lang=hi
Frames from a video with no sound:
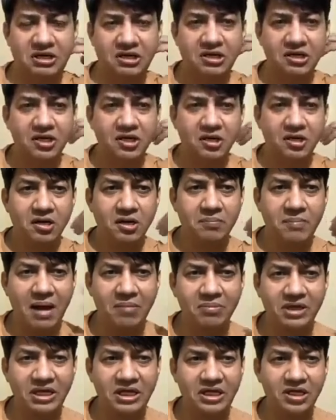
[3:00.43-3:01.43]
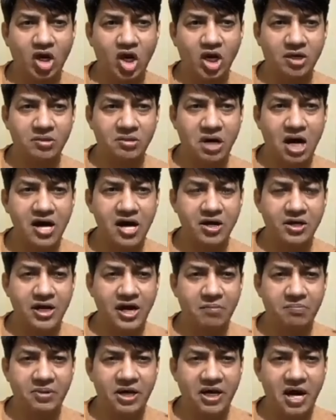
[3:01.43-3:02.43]
सिर मेमोरी और हार्ट
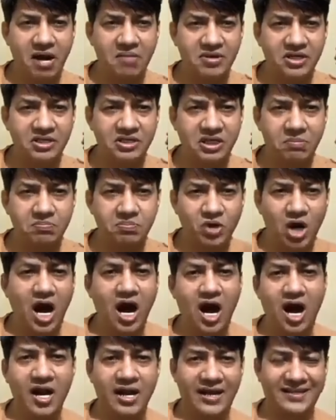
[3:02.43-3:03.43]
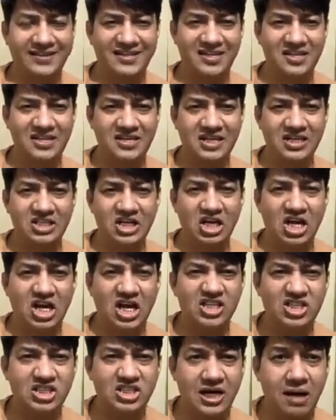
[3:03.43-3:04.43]
अटैक ब्रेन एमरेज का बुरा हाल है दिल्ली के अंदर
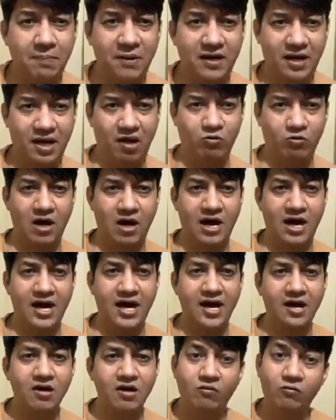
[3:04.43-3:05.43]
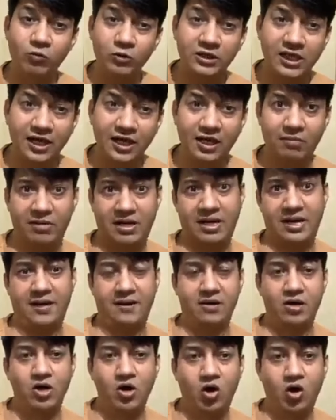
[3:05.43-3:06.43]
कचरा फैला हुआ है वो दिल्ली में
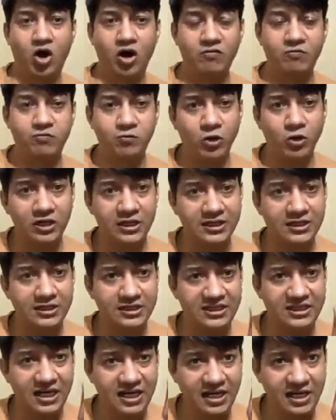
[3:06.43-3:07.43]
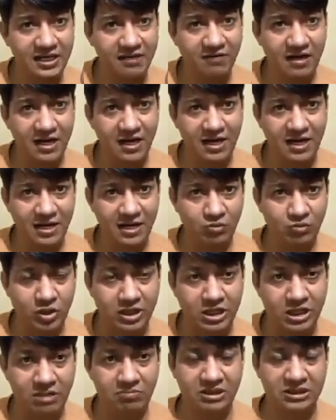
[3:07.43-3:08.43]
है और वो दिल्ली वाला
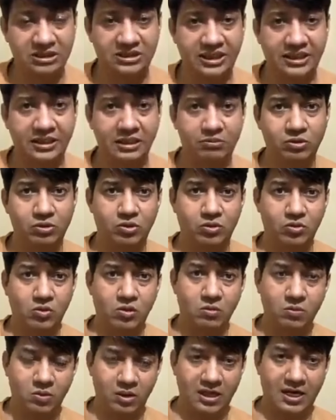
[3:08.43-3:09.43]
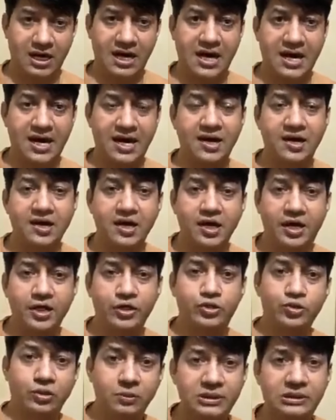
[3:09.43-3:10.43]
मुख्यमंत्री अब लोगों को बोल रहा है
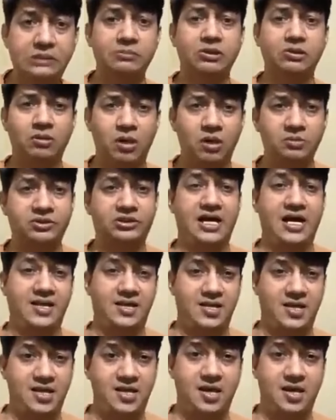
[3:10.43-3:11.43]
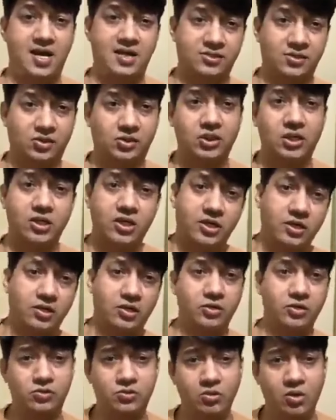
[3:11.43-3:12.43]
कि चौबीस में तो हम शायद नहीं हरा सकते
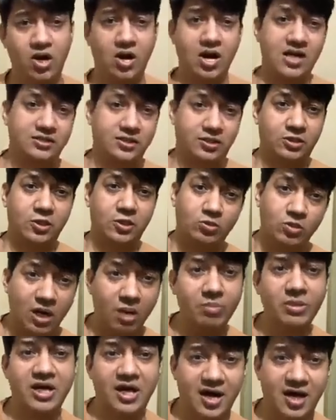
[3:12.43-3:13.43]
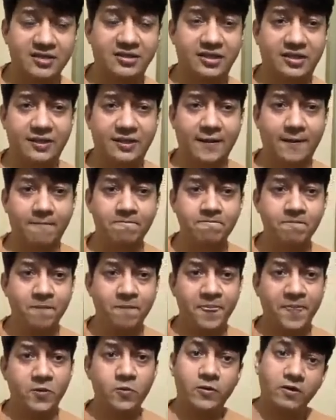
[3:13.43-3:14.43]
लेकिन इसको हरा सकते हैं तो हम ही हरा सकते हैं
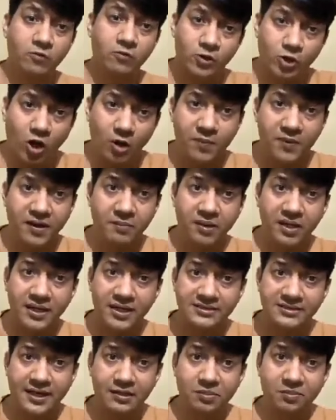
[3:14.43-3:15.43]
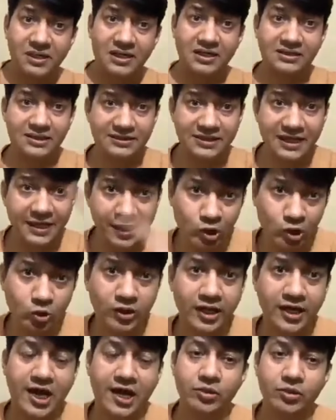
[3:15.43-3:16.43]
क्योंकि वो टॉप टेबल के साथ पहले से सेटिंग
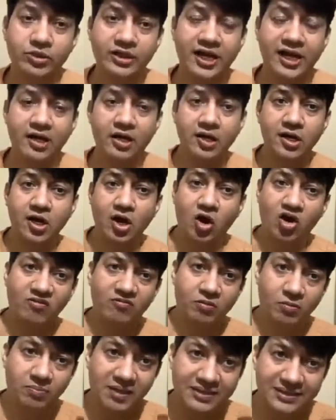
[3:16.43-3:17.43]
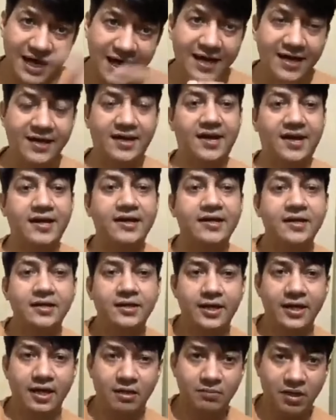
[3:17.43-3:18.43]
होकर आई हुई है और वो बता रहे हैं
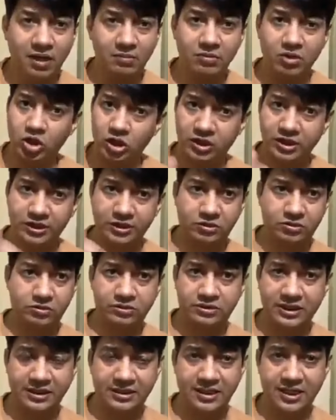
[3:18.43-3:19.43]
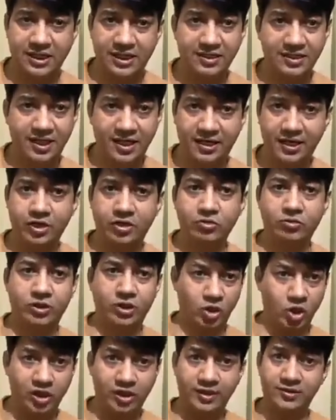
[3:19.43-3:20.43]
कि अब हम कांग्रेस को सत्ता नहीं देंगे
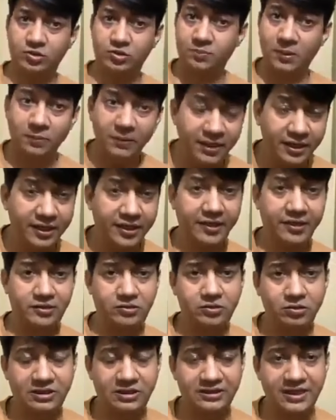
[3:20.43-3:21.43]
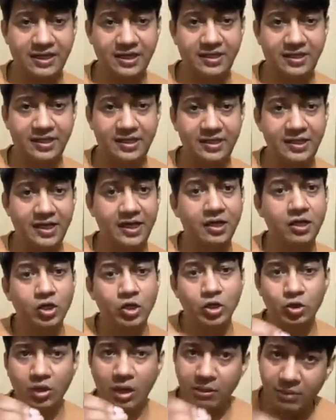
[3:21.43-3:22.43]
क्योंकि कांग्रेस तो पब्लिक लीडर्स को जगह देती है
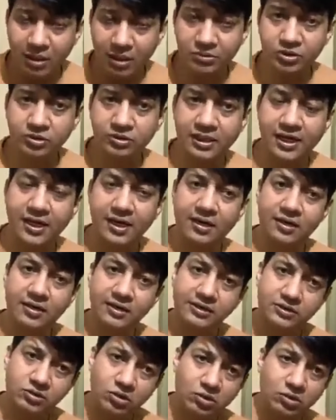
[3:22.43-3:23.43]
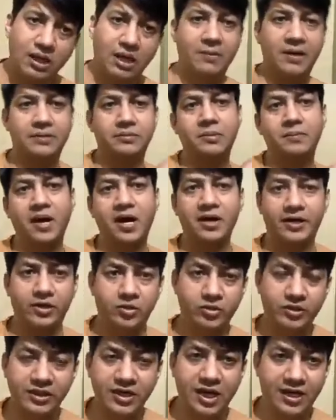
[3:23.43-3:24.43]
तो अब हम जो है इसको आम आदमी
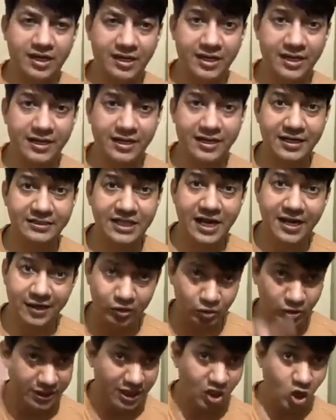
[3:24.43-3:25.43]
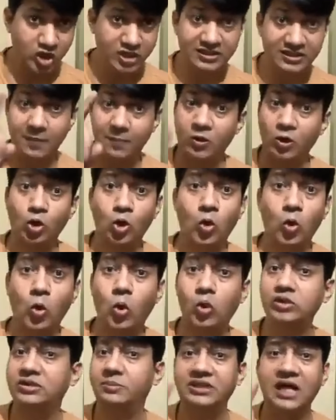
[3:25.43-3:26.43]
पार्टी को ही आगे लेकर के जाएंगे तो ये कॉन्सेप्ट
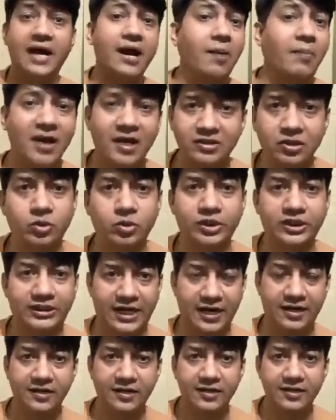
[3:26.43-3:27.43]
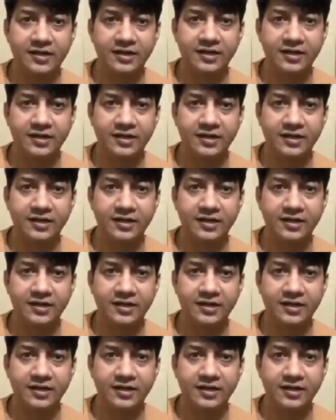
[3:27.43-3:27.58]
लोगों को समझाना बड़ा जरूरी है